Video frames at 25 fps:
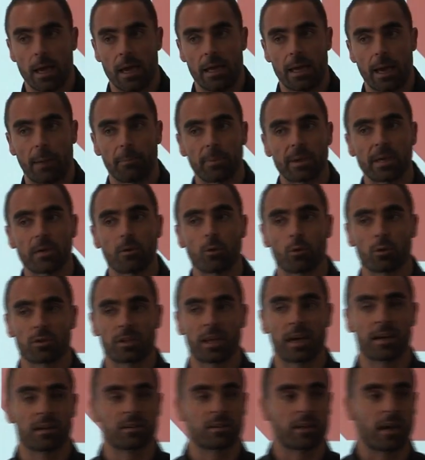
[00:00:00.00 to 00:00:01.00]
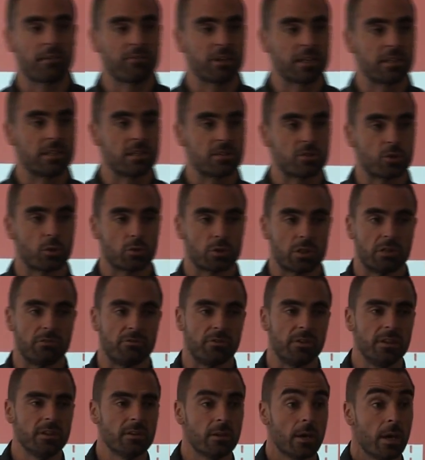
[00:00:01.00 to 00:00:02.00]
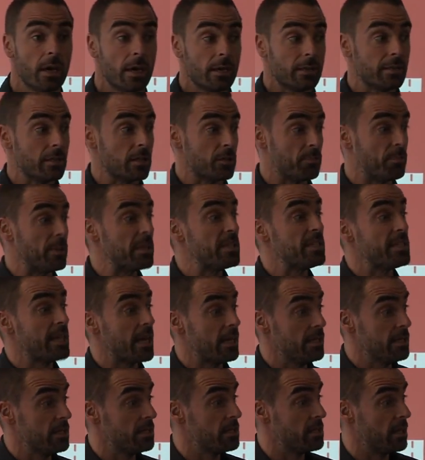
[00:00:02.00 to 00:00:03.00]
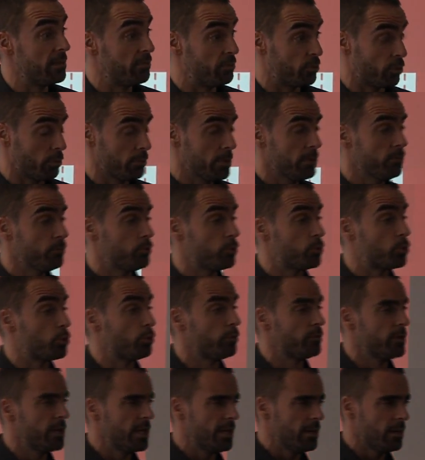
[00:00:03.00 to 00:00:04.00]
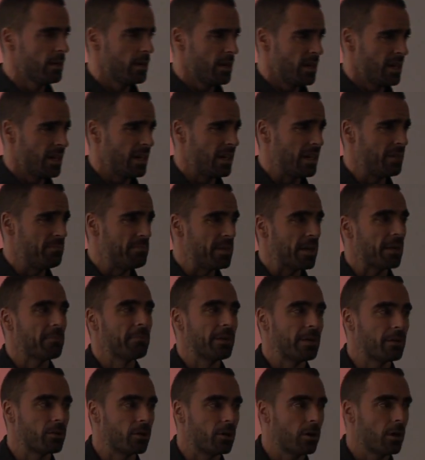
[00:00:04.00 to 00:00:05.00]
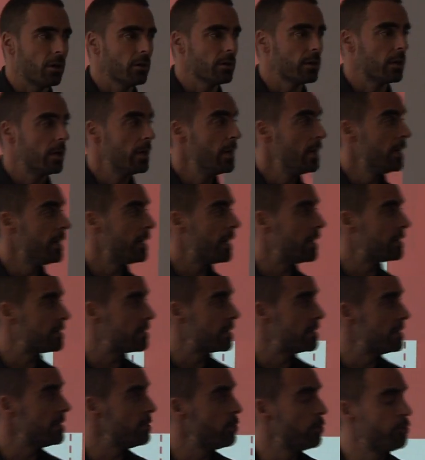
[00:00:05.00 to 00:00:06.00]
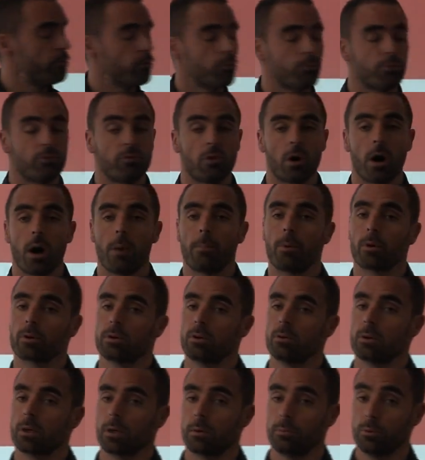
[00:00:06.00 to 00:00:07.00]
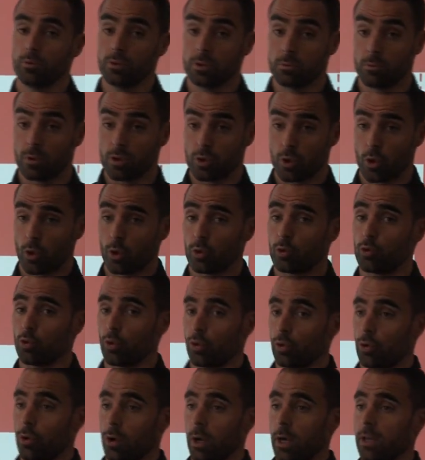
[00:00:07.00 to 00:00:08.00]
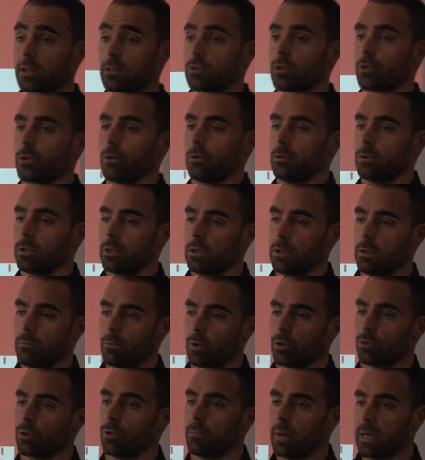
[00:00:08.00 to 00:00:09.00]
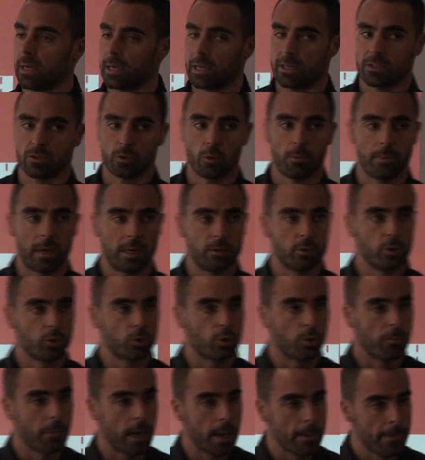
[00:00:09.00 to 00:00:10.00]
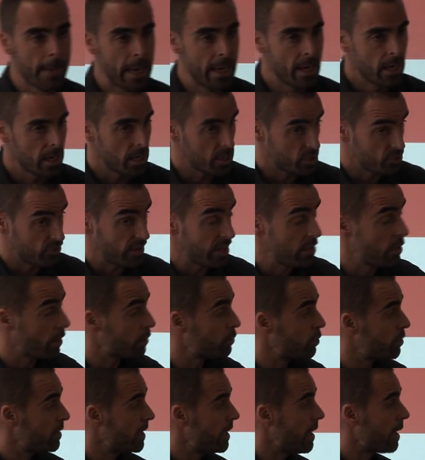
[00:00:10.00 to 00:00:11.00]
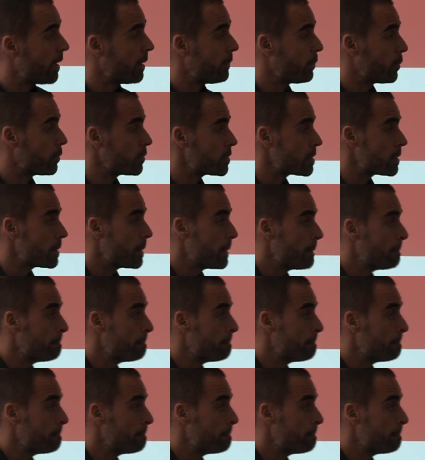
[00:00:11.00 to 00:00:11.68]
Elle a pris contact avec des scientifiques, des spécialistes des fourmis, vous vous souvenez les myrmécologues, et elle s'est dit, eux vont pouvoir apporter une réponse, et moi je retournerai tranquillement dans ma classe de bagneux demain, et je vais leur donner la réponse.